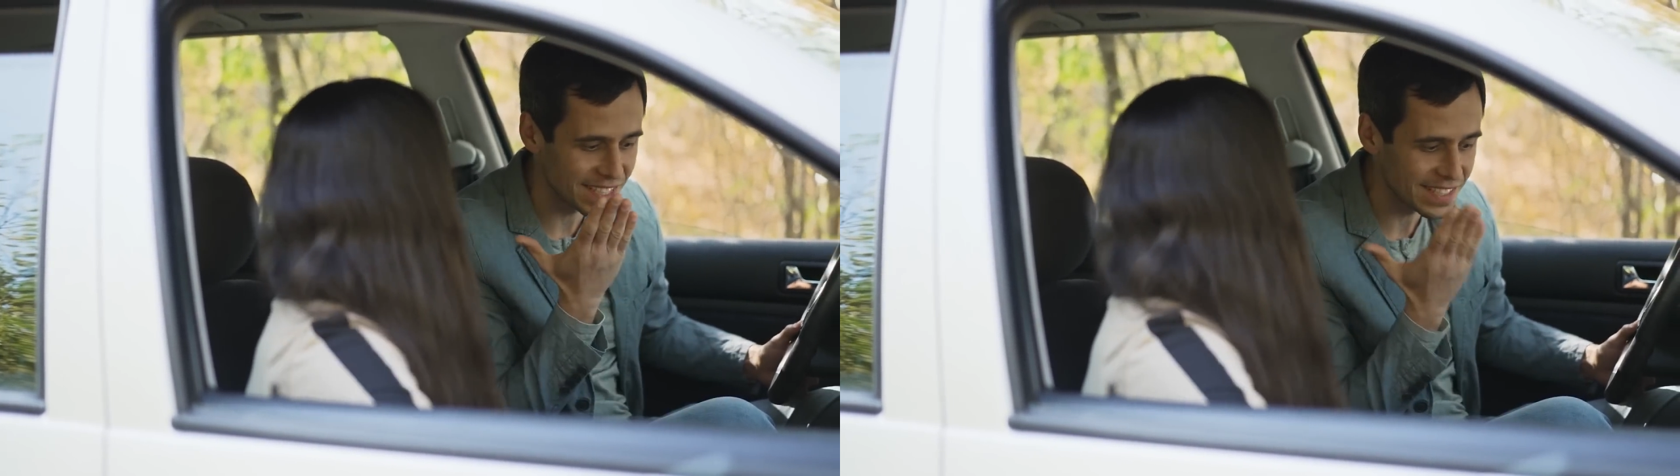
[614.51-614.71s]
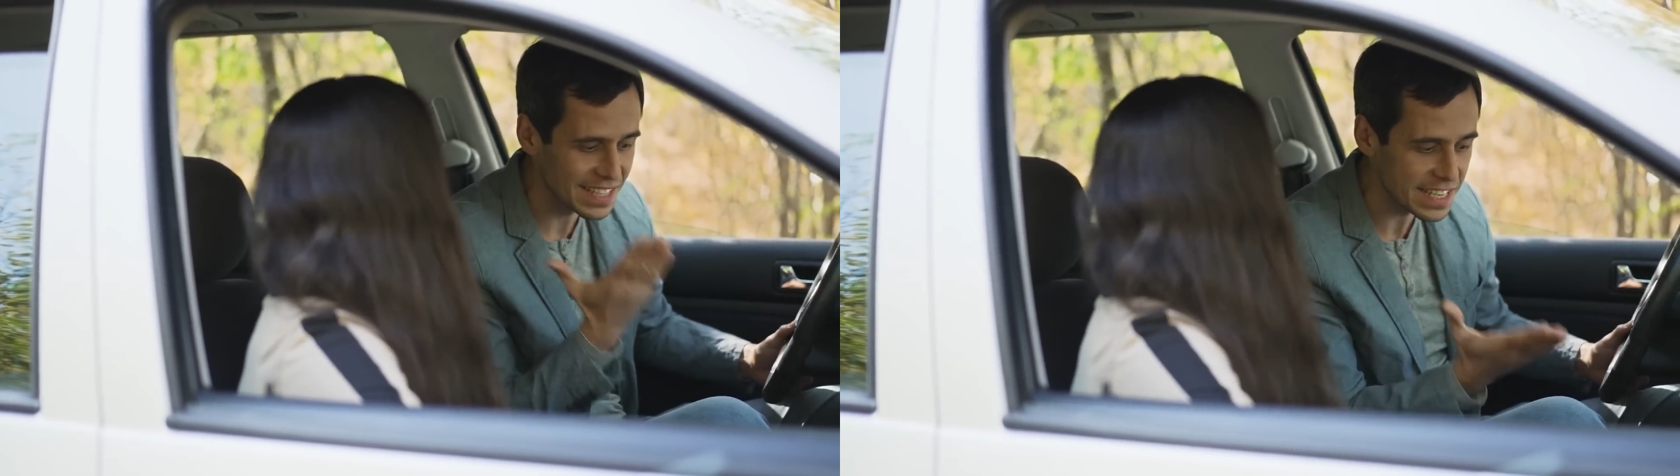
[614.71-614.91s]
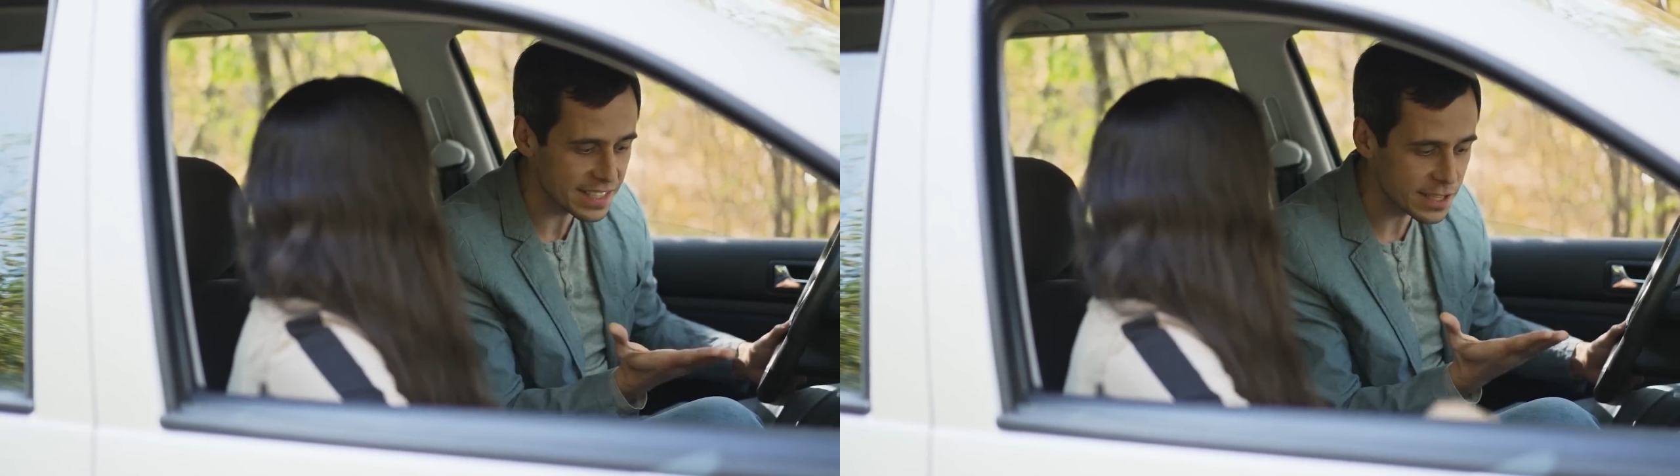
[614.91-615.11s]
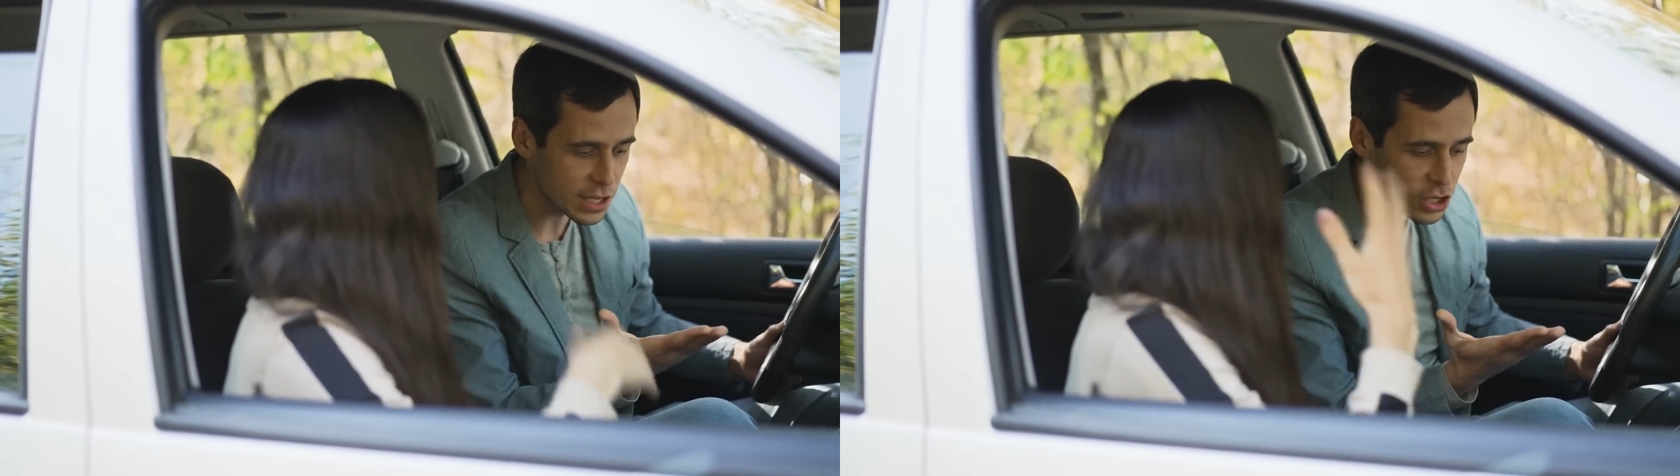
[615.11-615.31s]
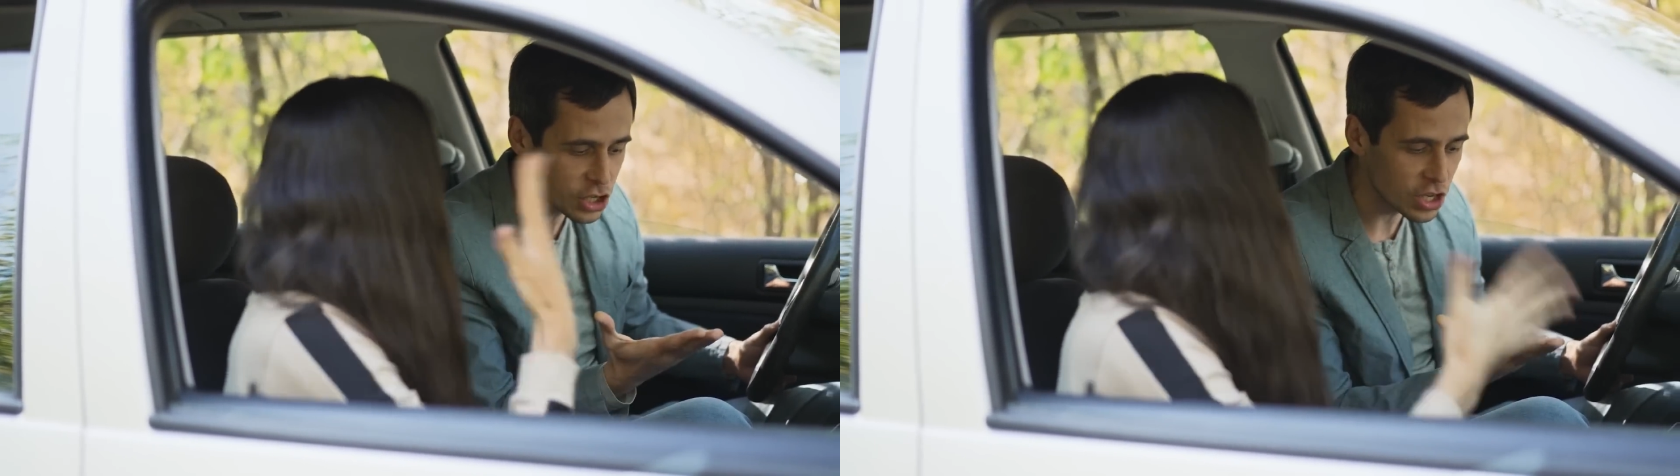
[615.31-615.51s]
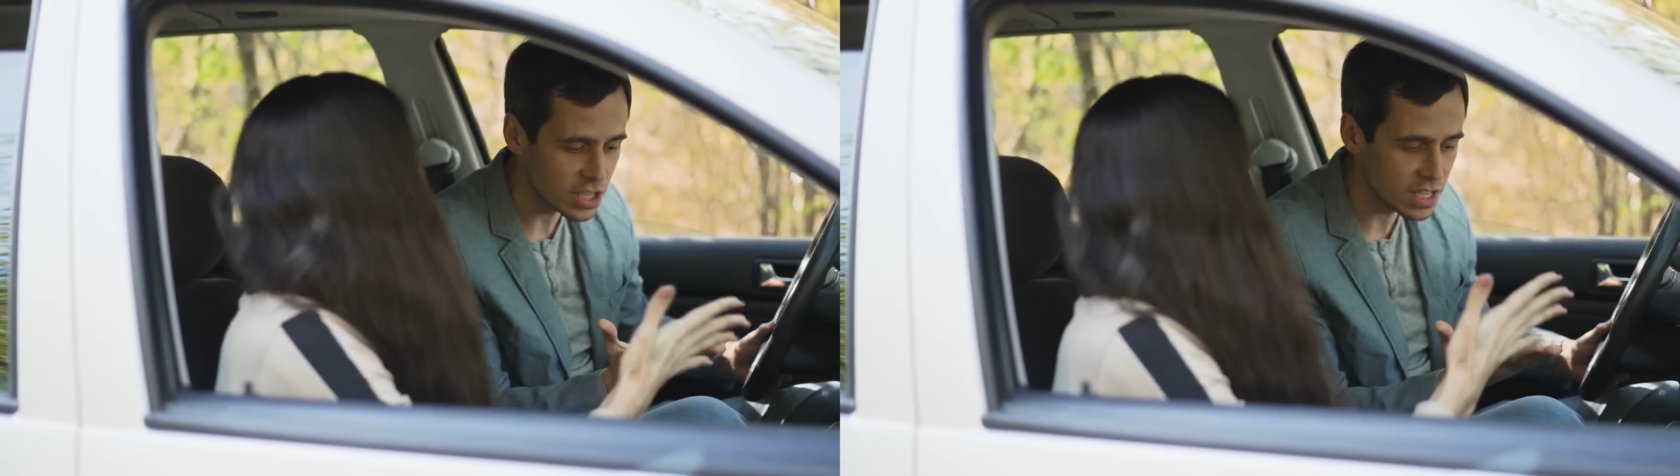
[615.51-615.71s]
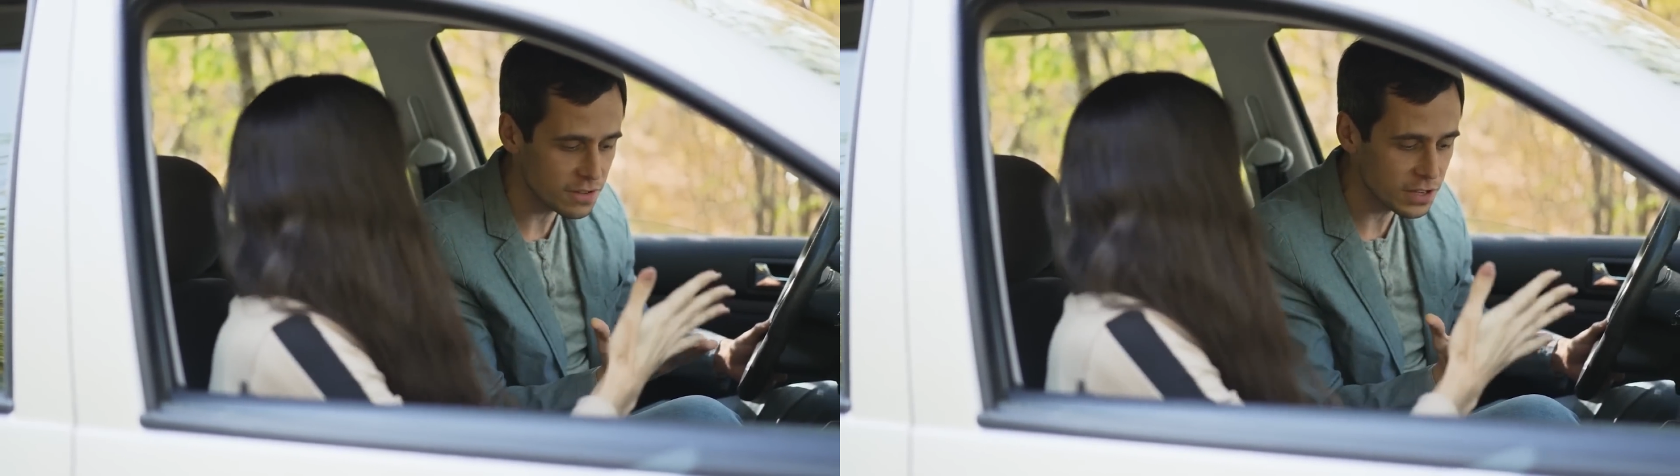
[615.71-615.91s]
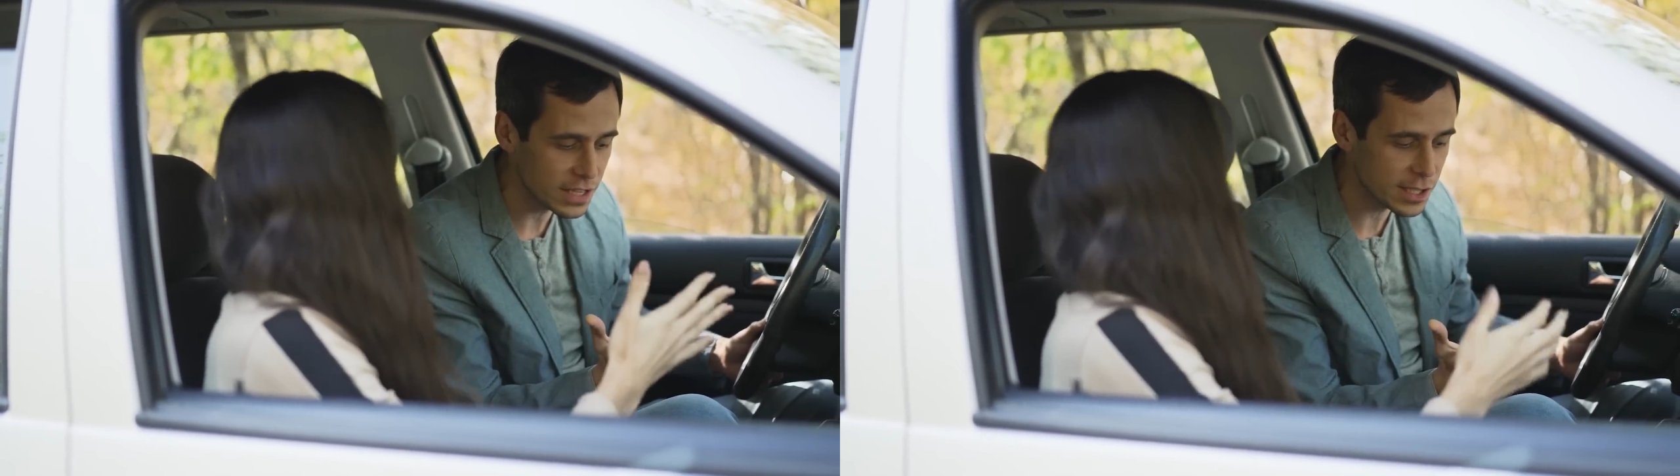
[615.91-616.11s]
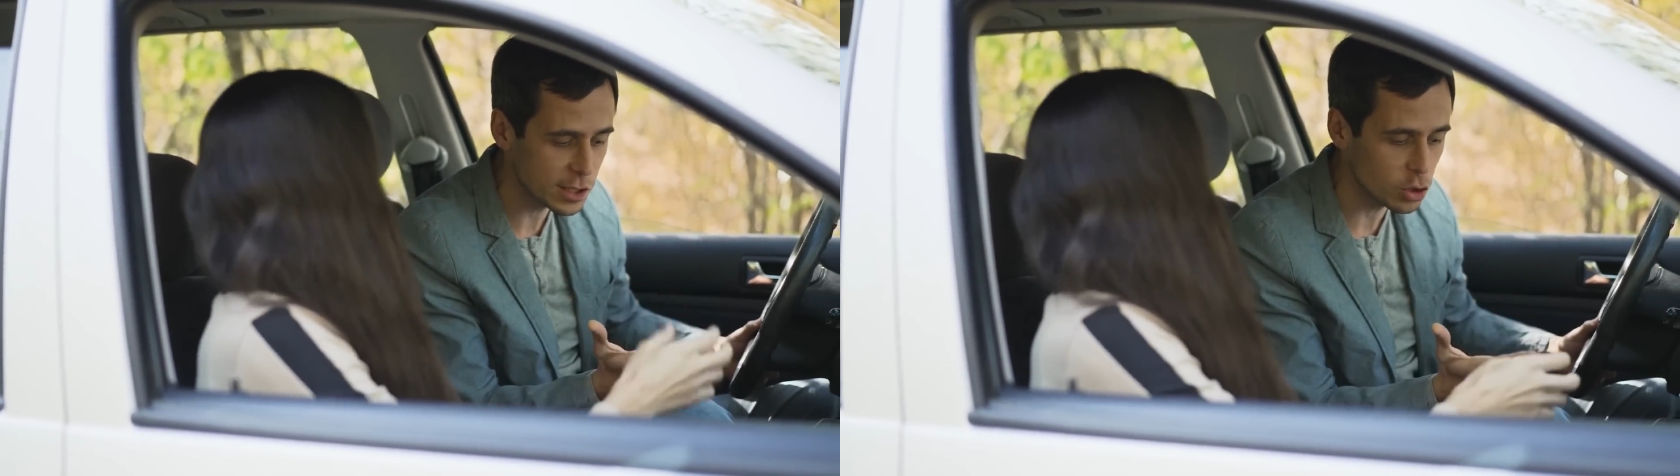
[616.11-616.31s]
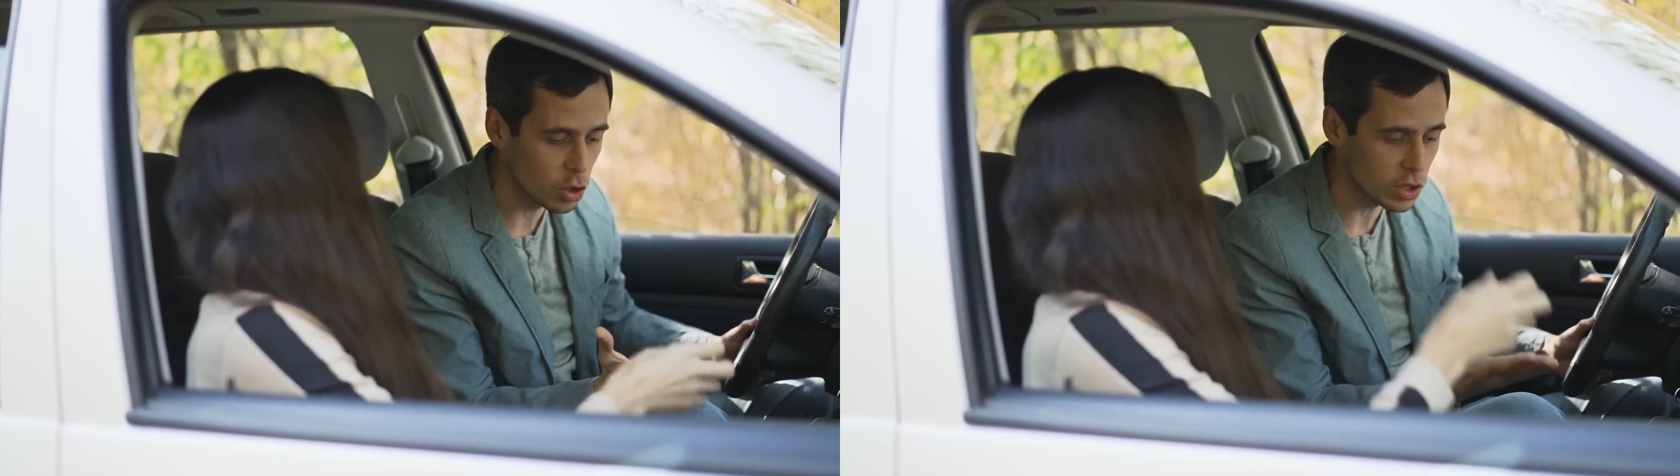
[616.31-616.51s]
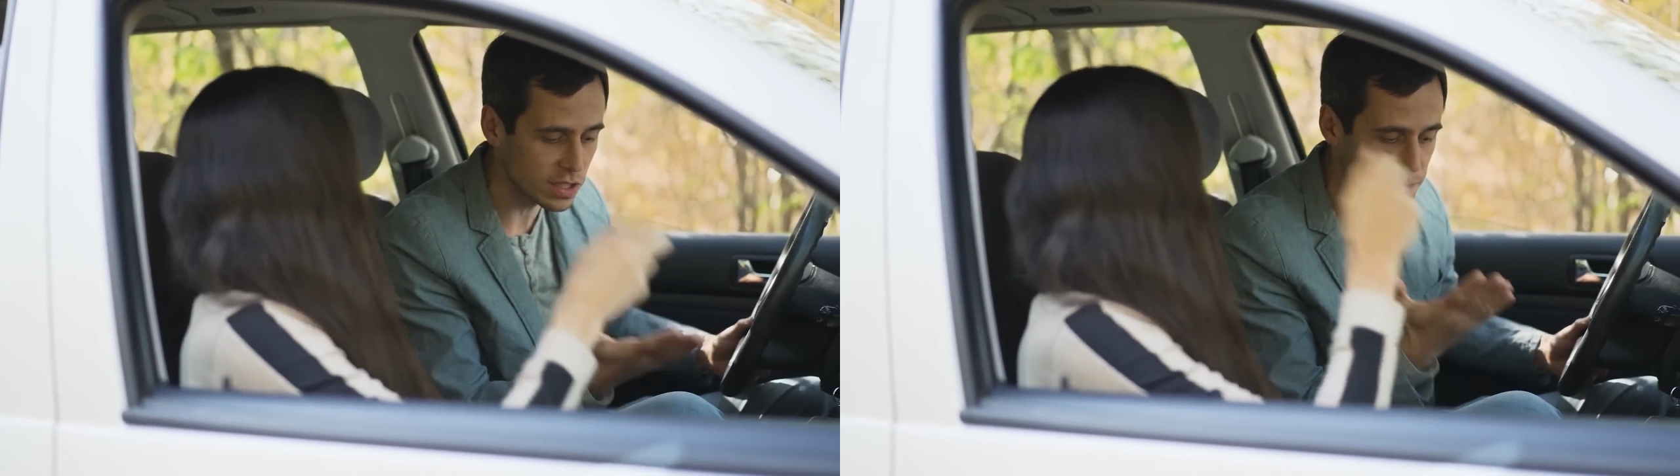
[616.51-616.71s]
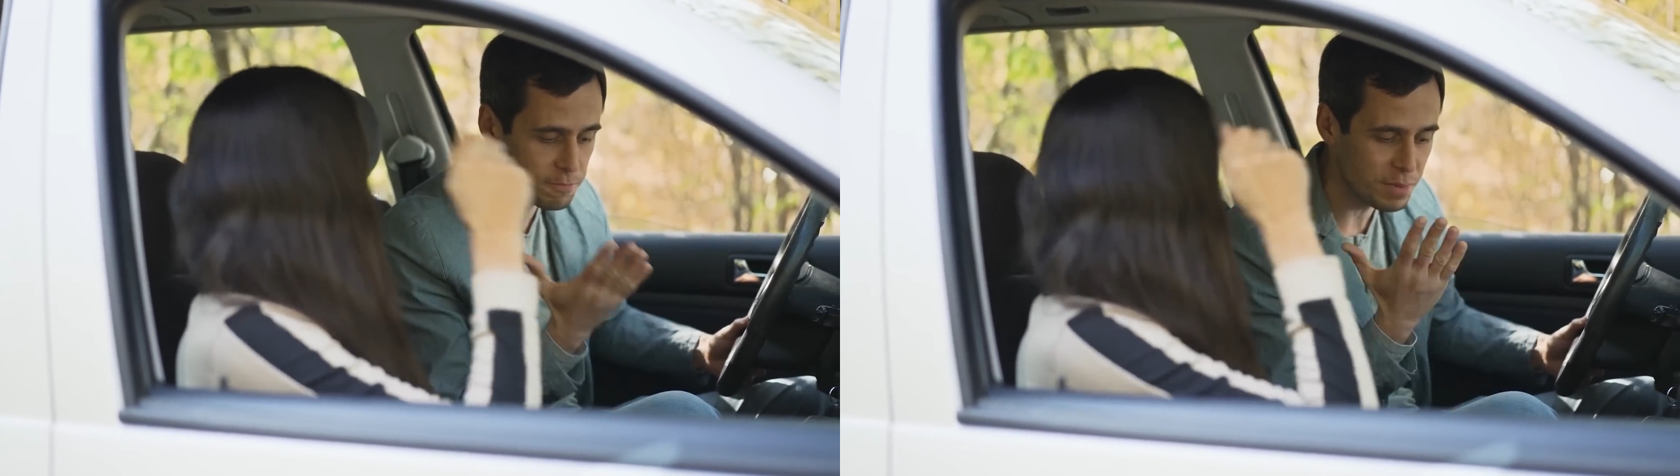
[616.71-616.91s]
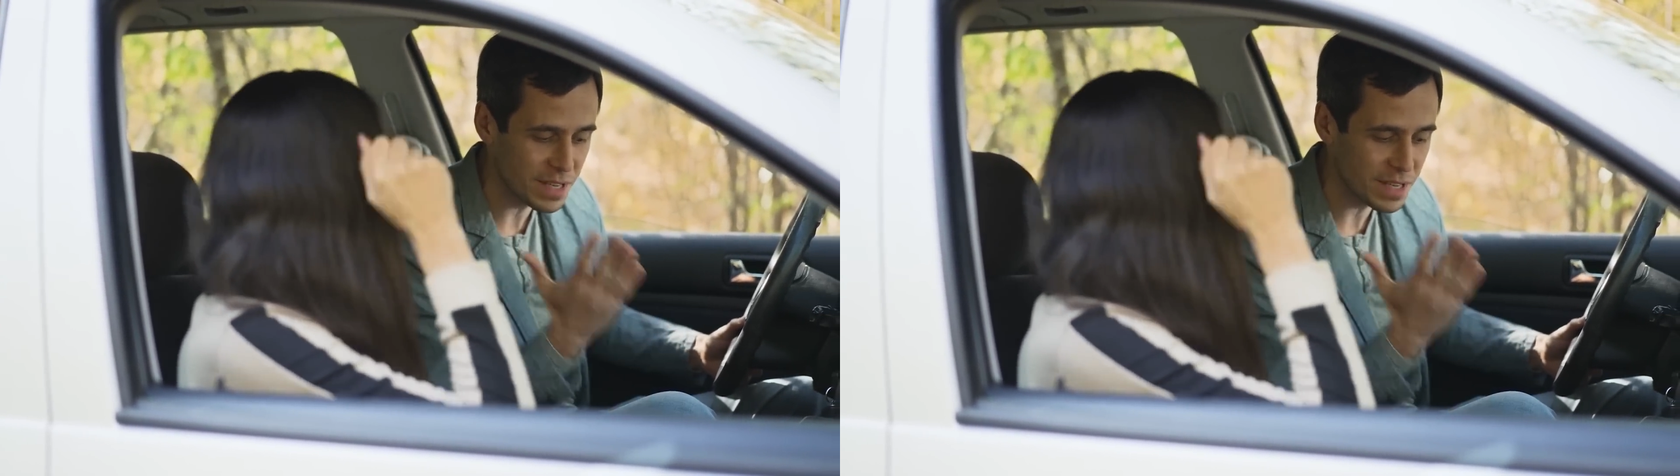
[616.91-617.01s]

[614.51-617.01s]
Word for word: đối xử tệ bạc với vợ con